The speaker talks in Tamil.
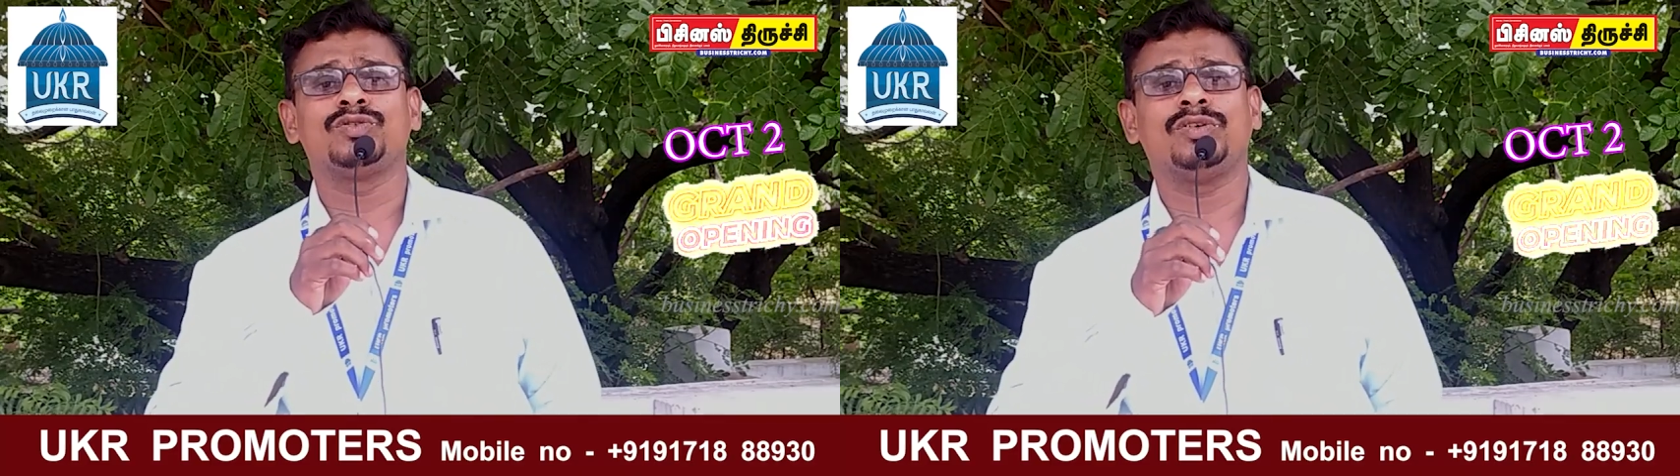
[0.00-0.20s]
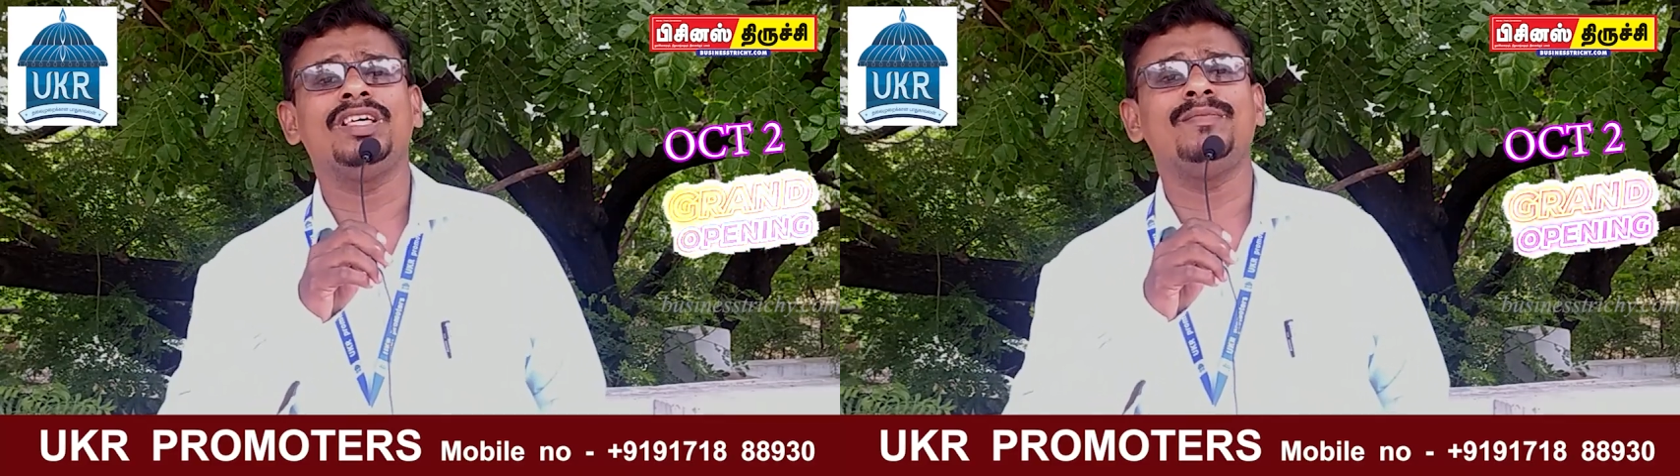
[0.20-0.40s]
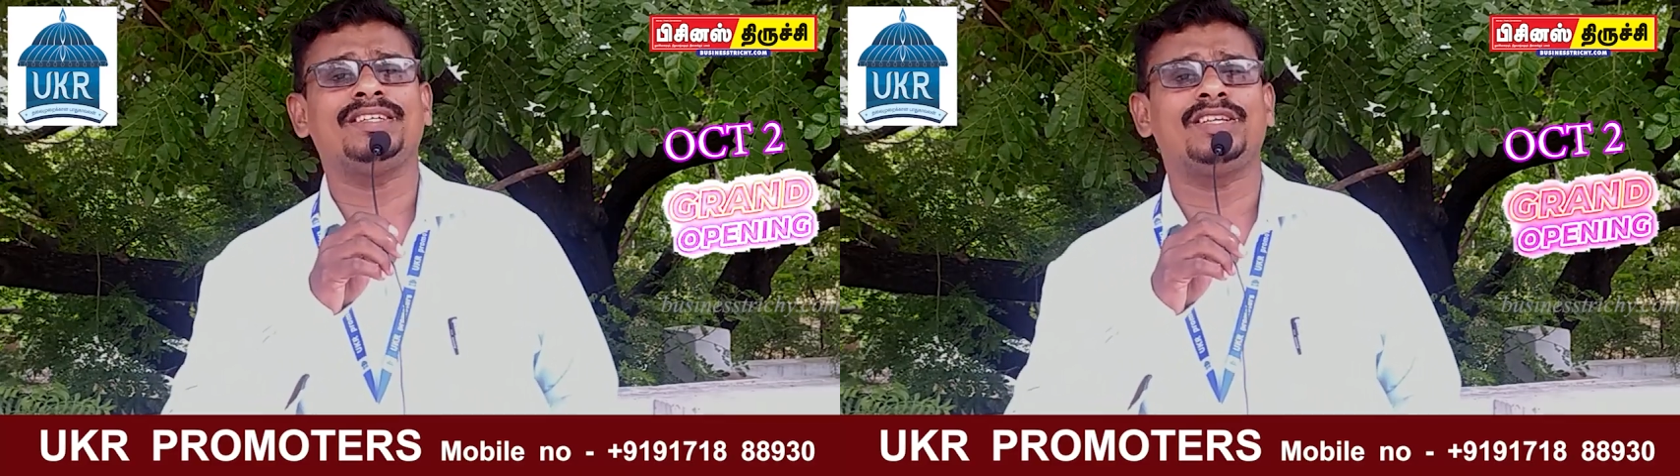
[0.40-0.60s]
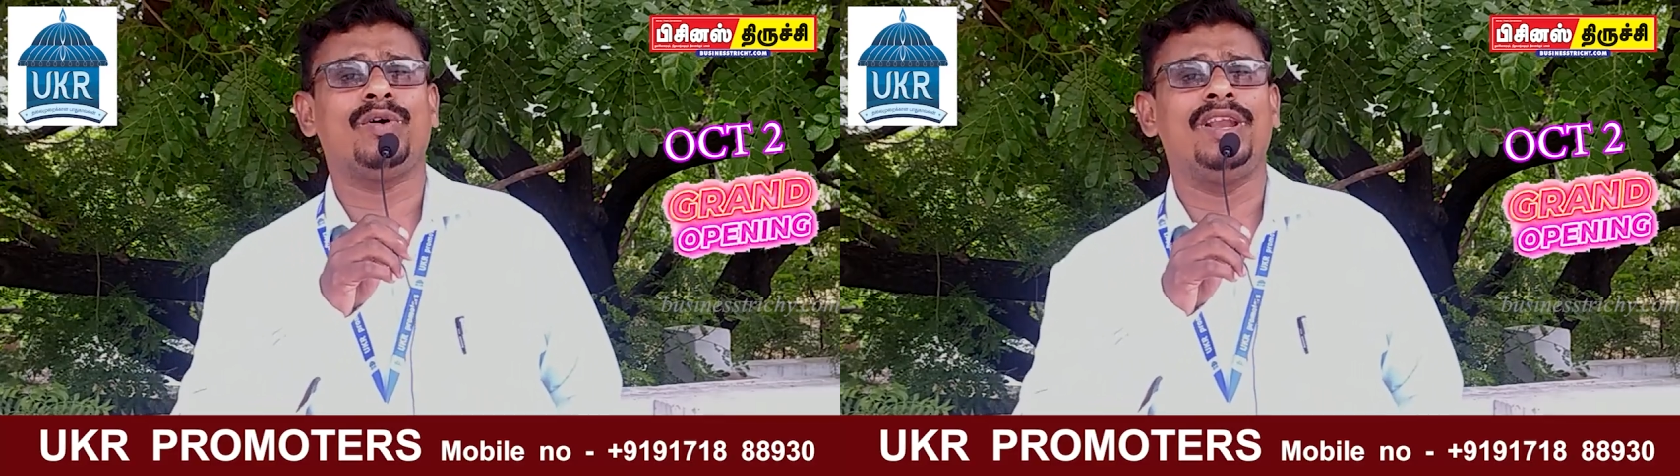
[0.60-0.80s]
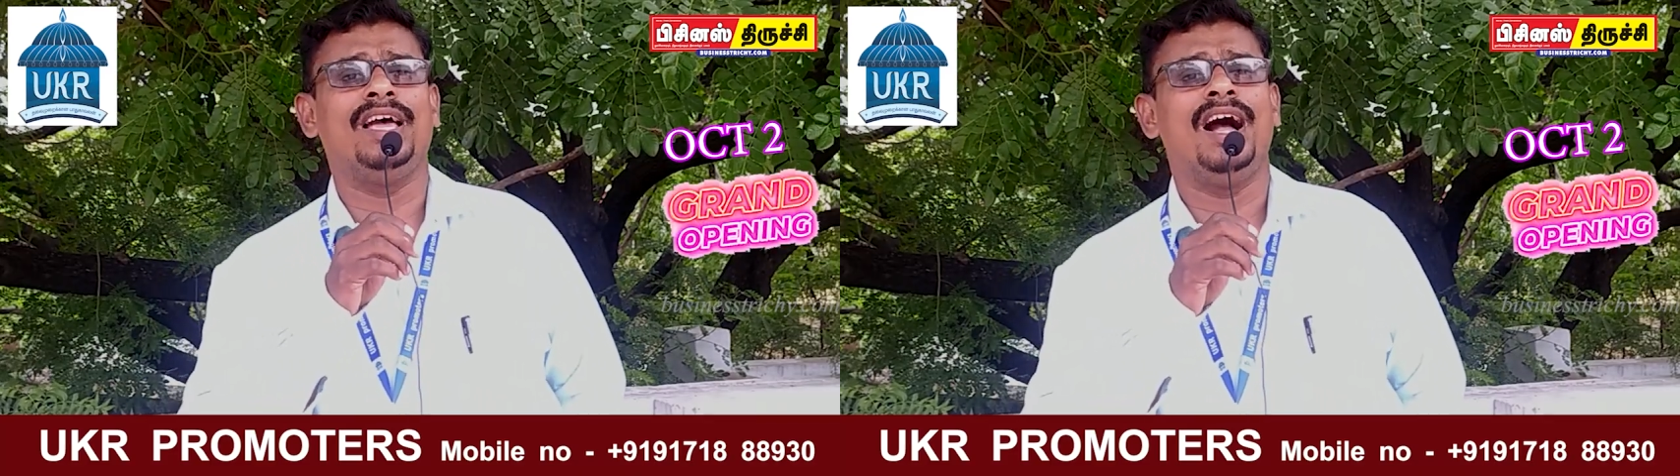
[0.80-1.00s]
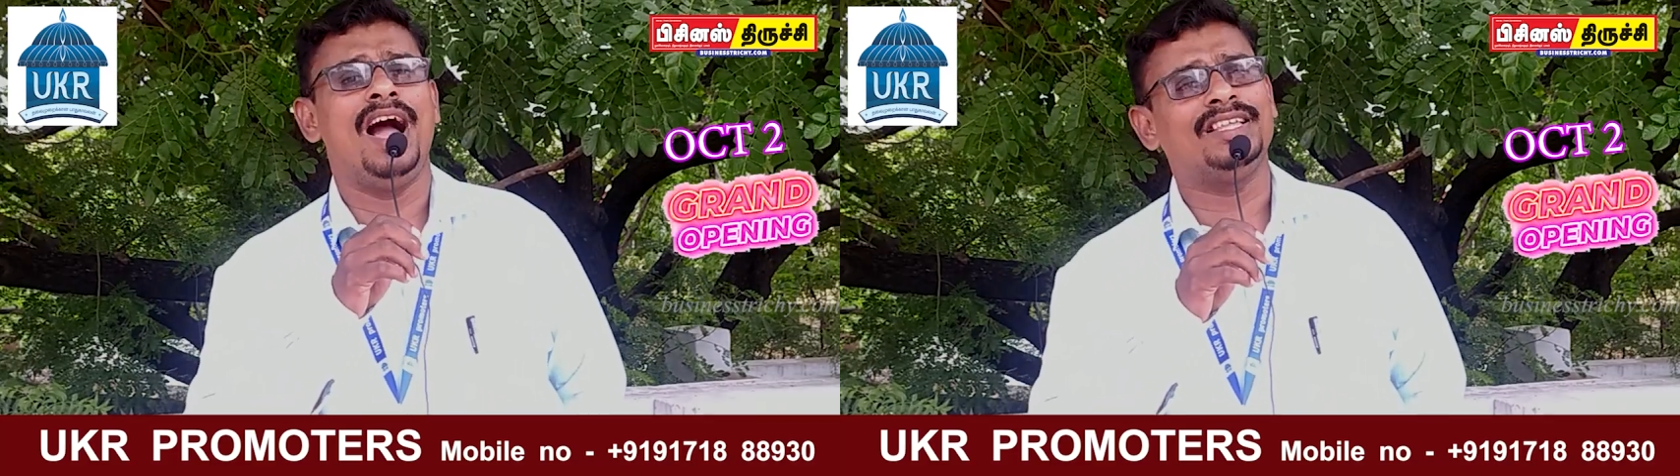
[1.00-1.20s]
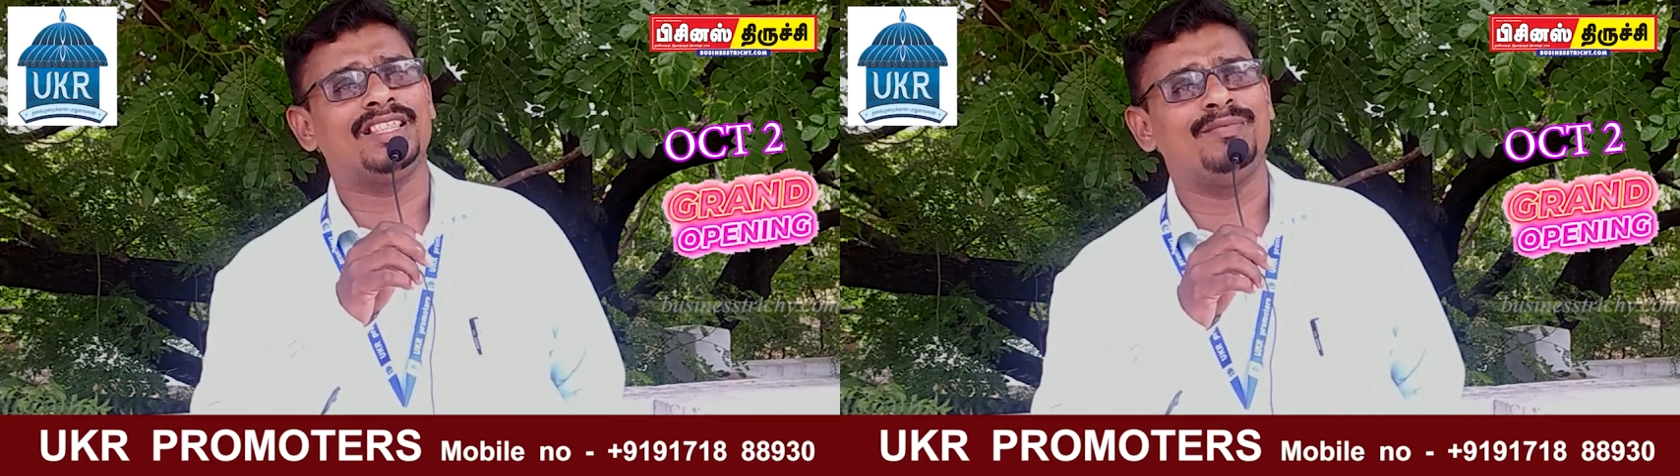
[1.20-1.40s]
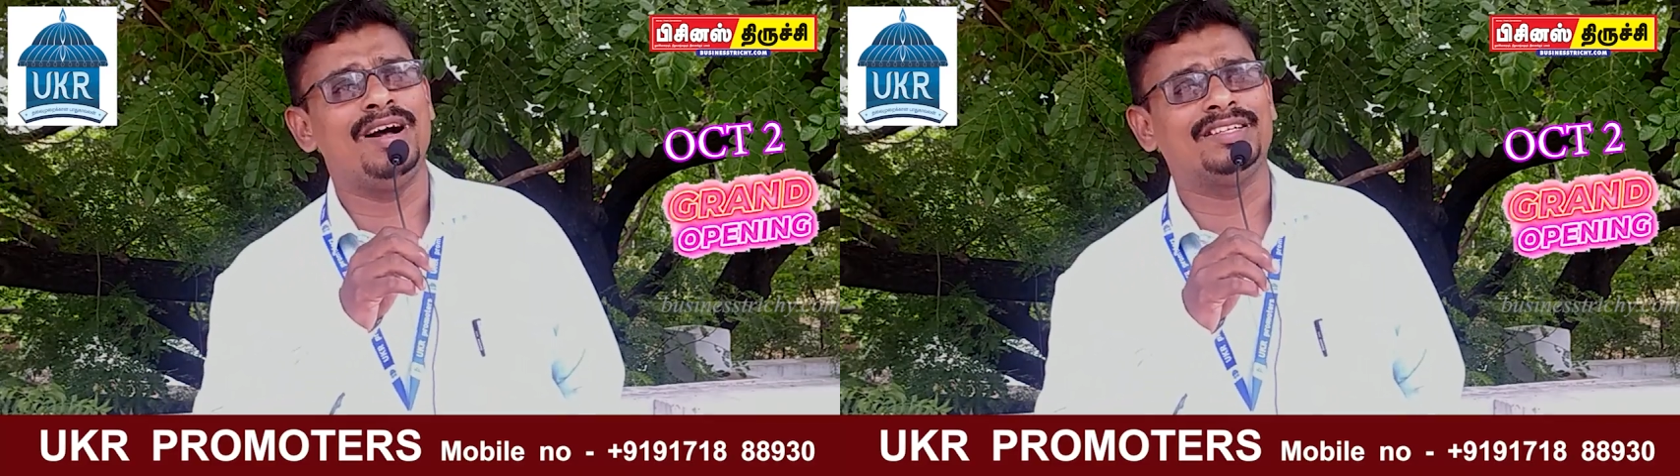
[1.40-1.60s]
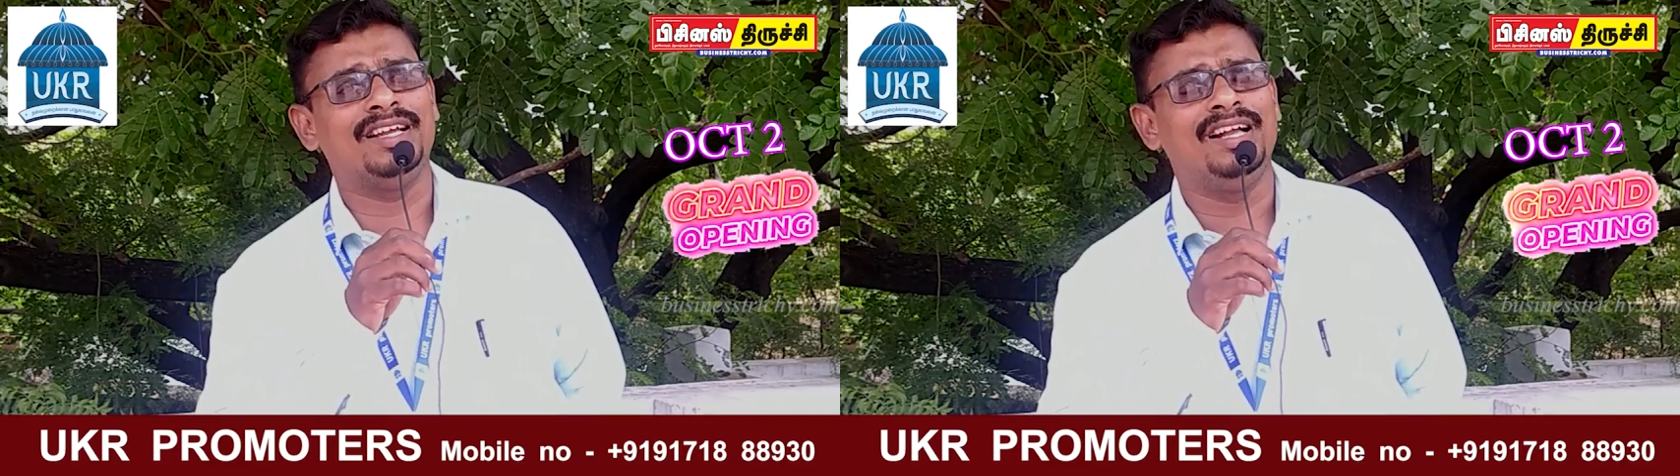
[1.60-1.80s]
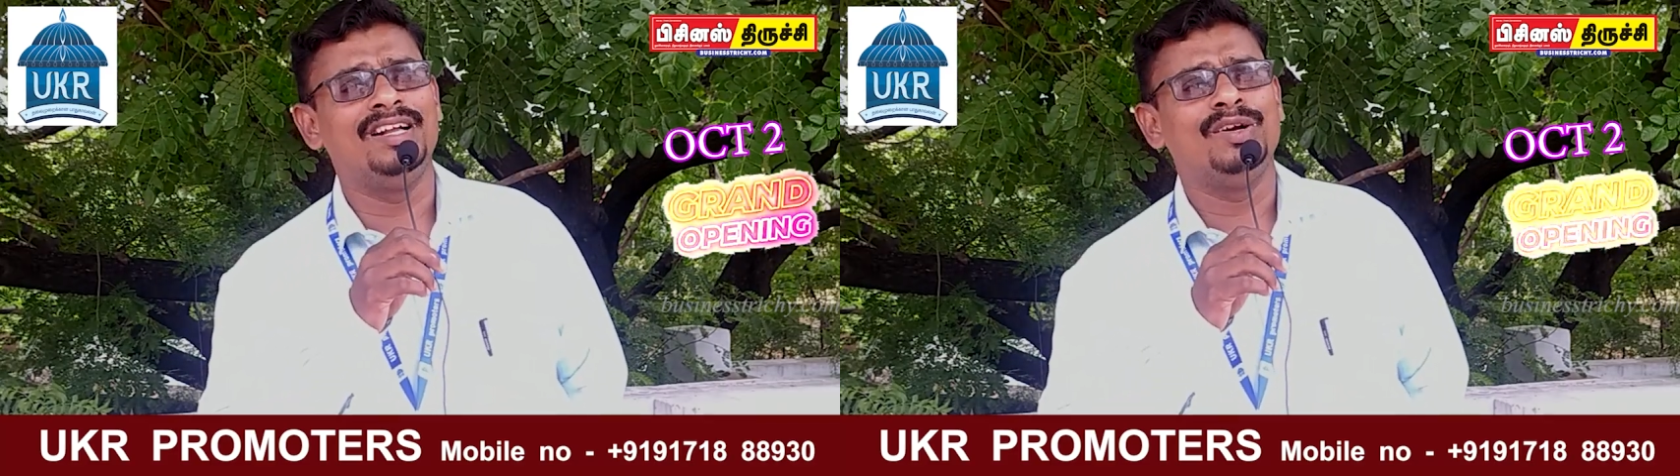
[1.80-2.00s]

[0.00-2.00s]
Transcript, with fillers: சொந்தமாக்கி கொள்ள ஆயத்தமாக